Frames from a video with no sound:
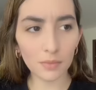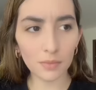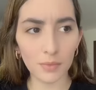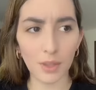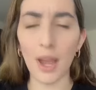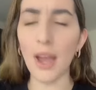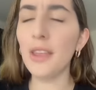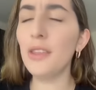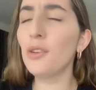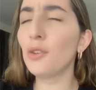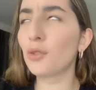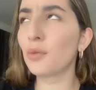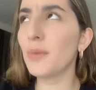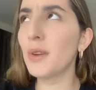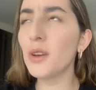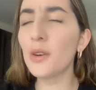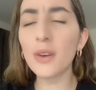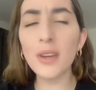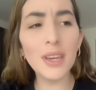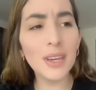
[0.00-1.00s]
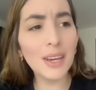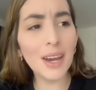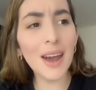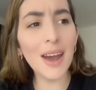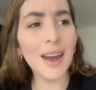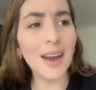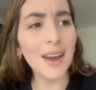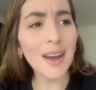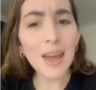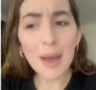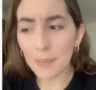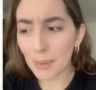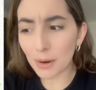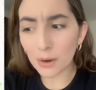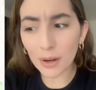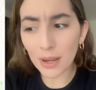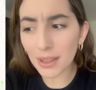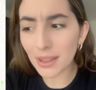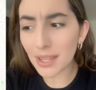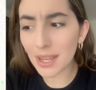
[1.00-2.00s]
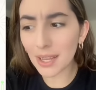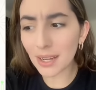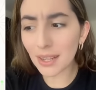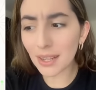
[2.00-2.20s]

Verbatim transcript: Ay, Dios mío, hija, ¿pero qué tienes?